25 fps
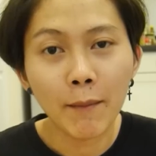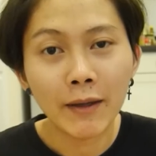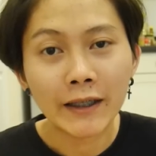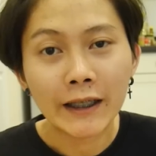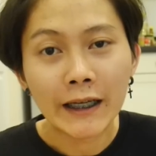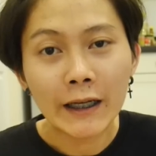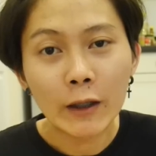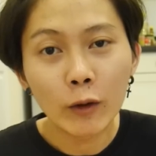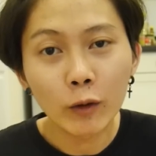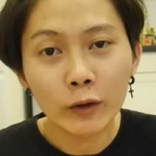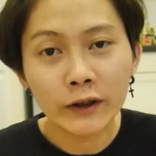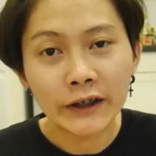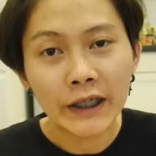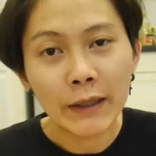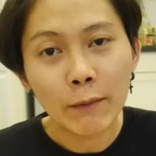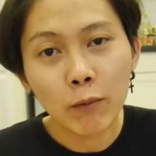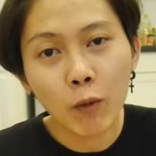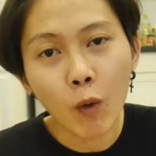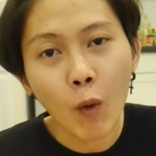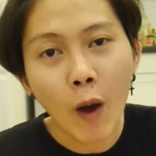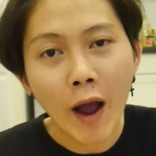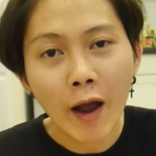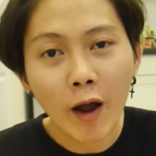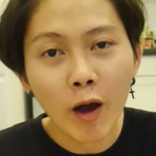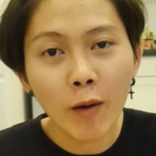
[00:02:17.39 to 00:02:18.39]
กำลังจะรูด
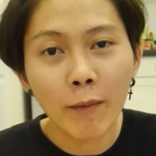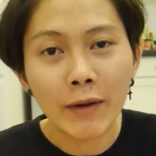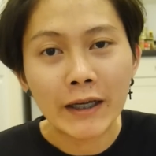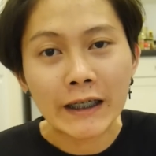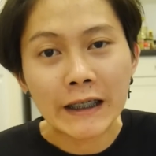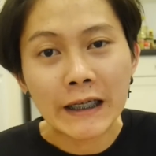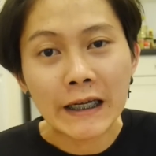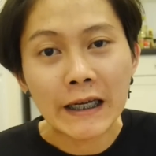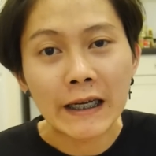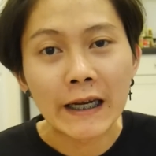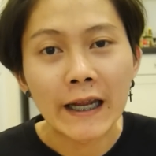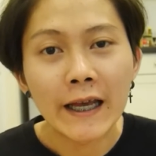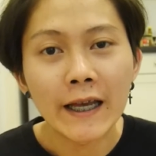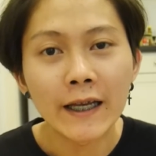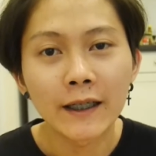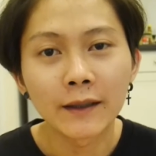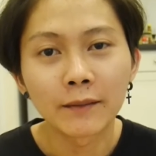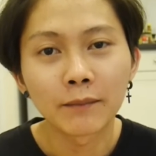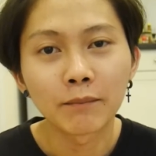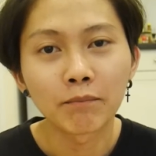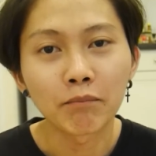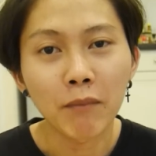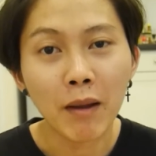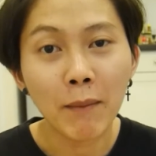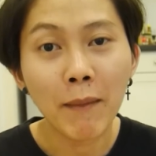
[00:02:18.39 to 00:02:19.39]
ซิปควักออกมาฉี่เล
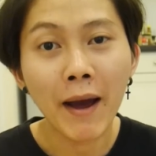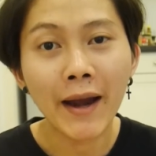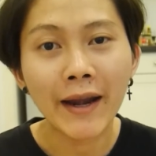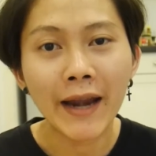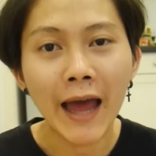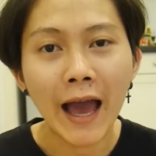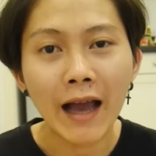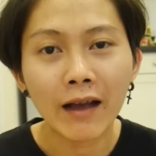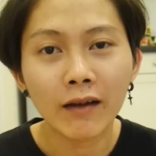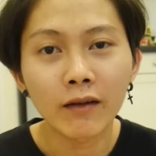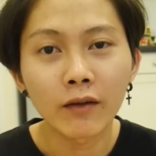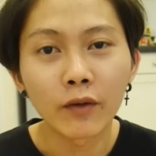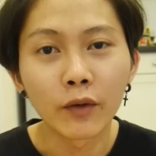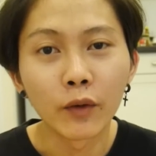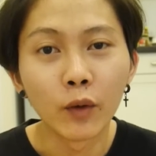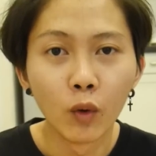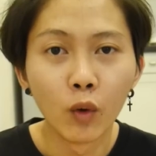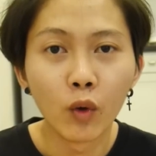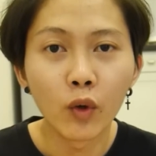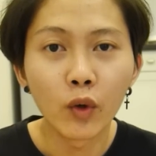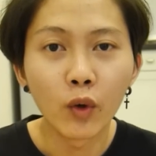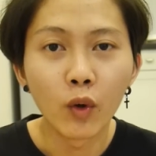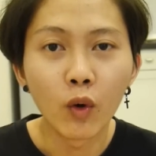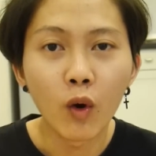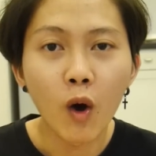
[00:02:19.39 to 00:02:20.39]
ยแม่บ้านทัก
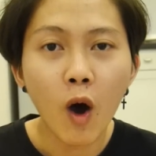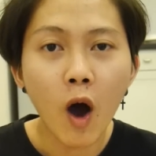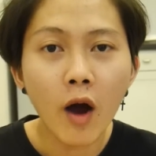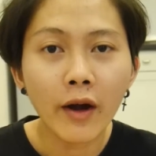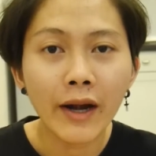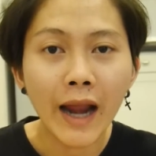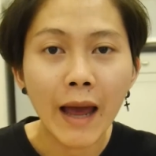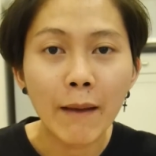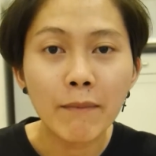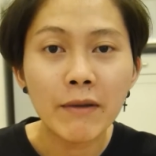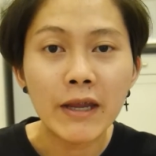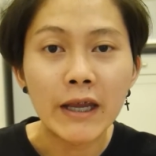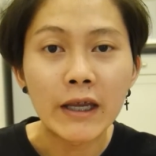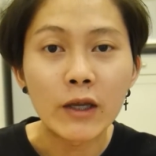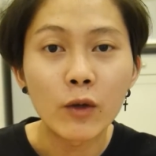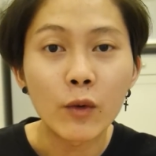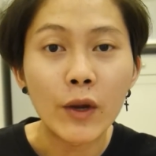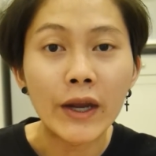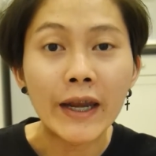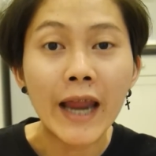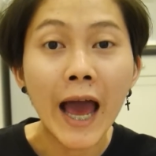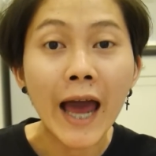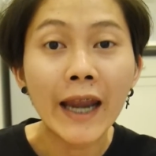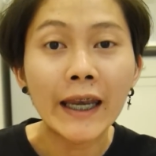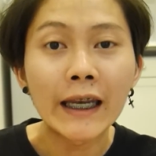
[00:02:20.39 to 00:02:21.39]
หนูห้องน้ำหญิ
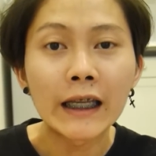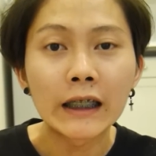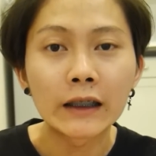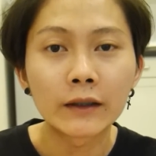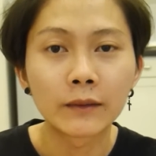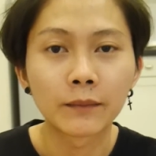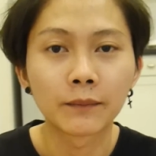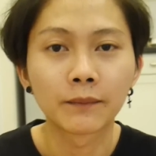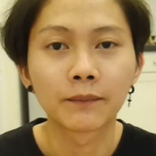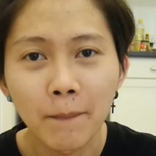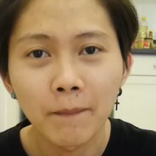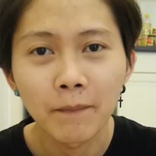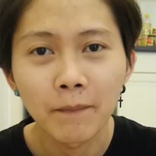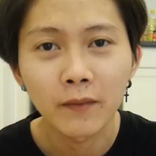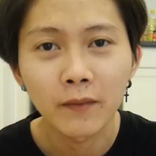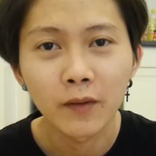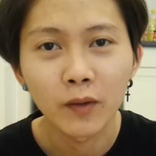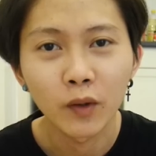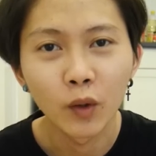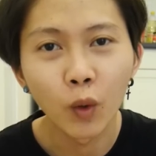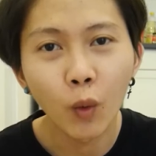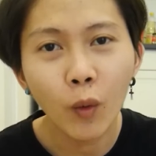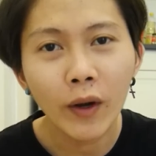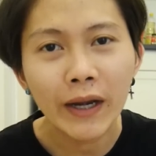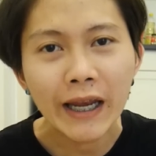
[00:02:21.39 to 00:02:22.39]
งอยู่อีกด้านนึง
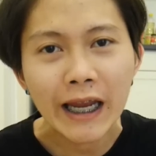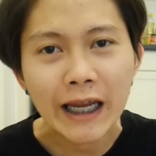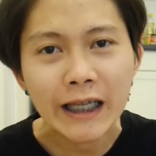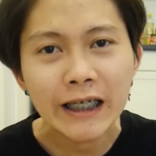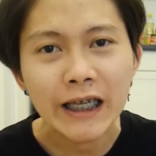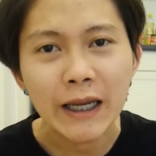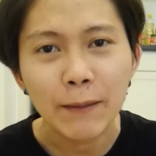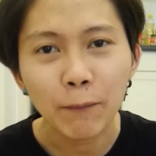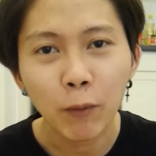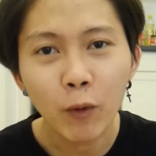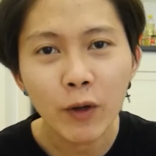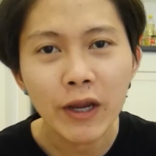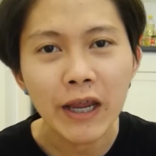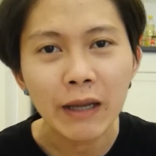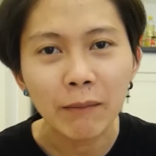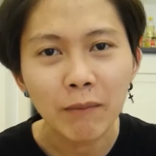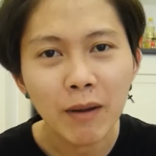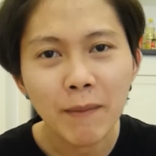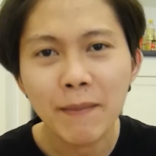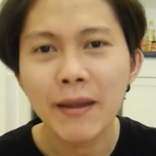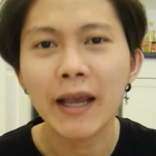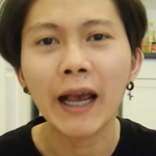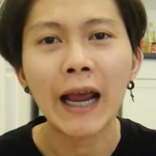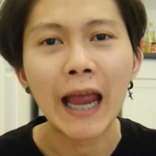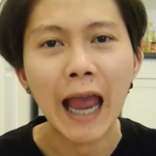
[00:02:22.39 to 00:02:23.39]
ทุกวันนี้จีบผู้หญิงไม่
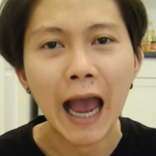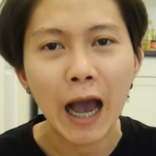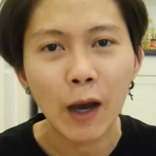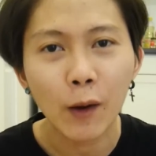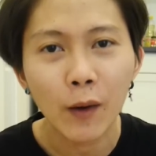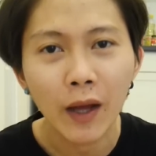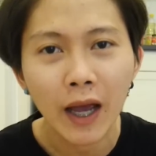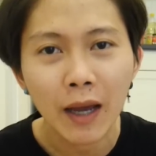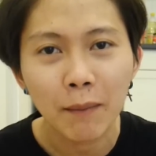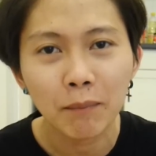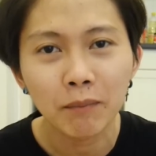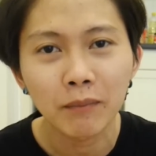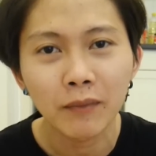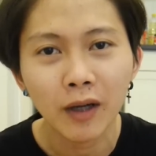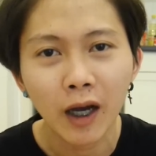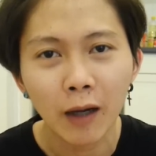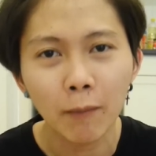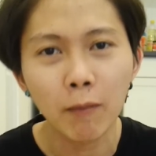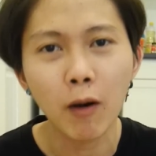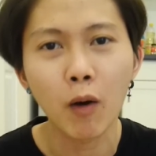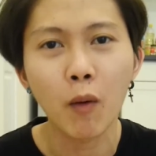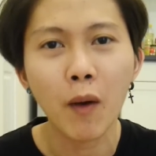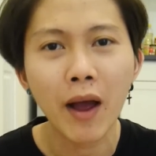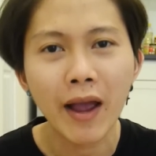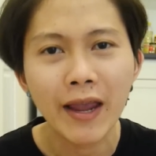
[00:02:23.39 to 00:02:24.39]
มีใครเอาแล้วครับเขาบ
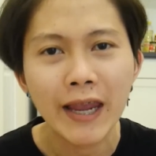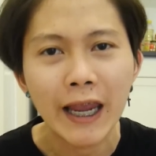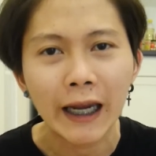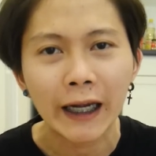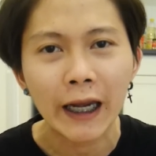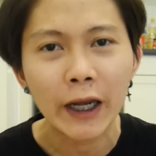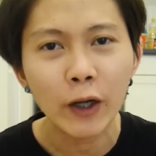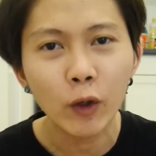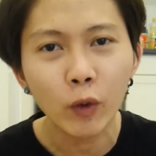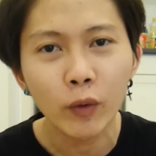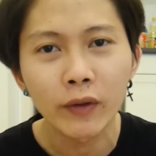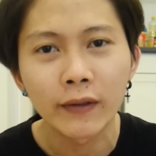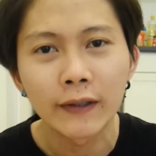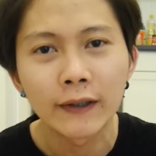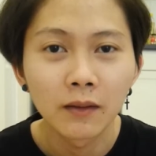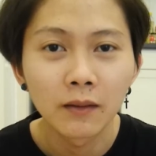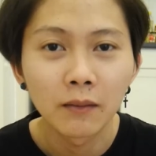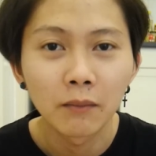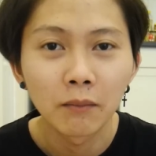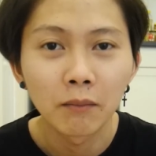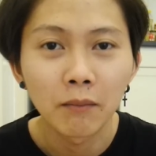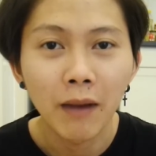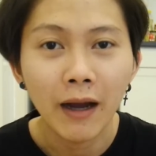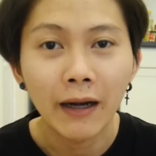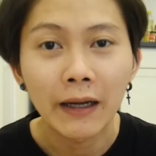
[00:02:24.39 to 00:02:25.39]
อกว่าอยากได้ดุน
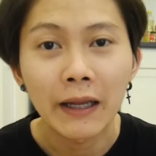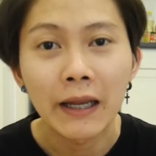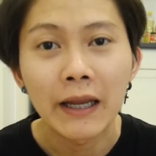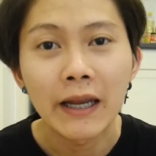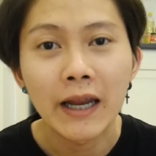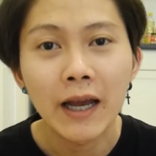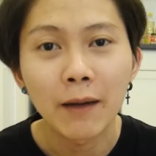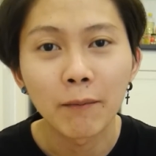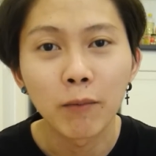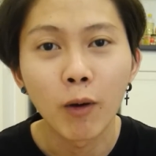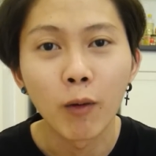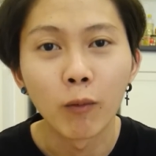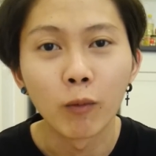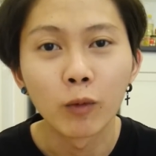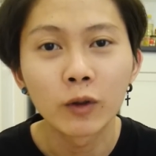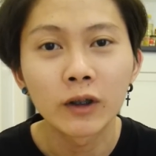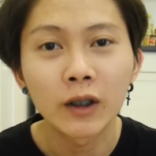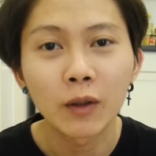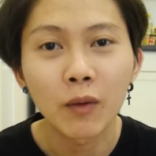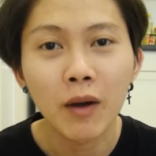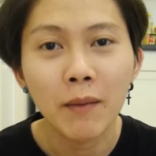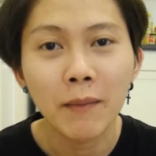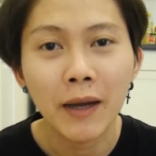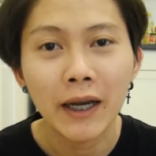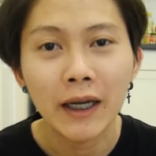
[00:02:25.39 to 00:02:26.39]
บางทีเนี่ยผมรู้สึก
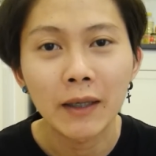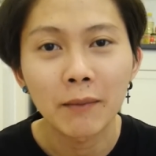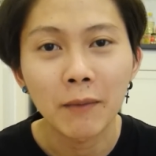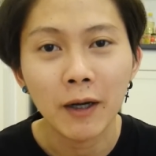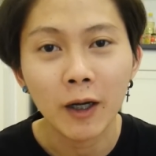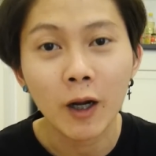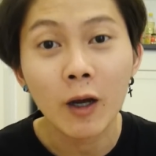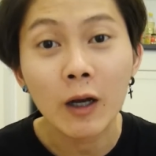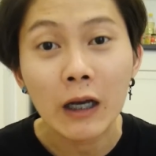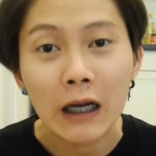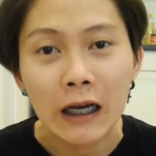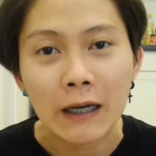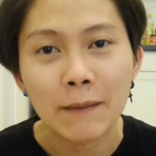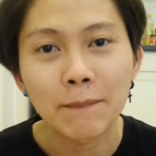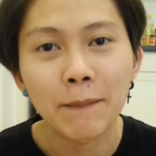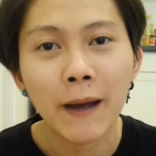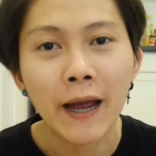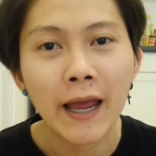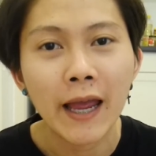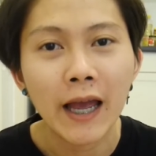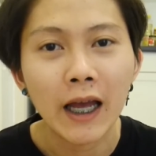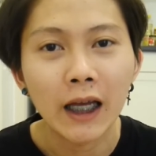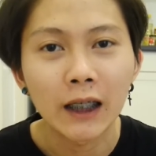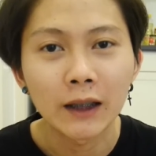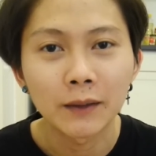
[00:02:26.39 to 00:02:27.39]
ว่ามันก็เกินไป
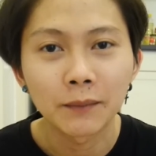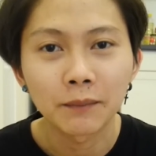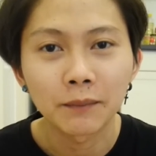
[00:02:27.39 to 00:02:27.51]
อ่ะ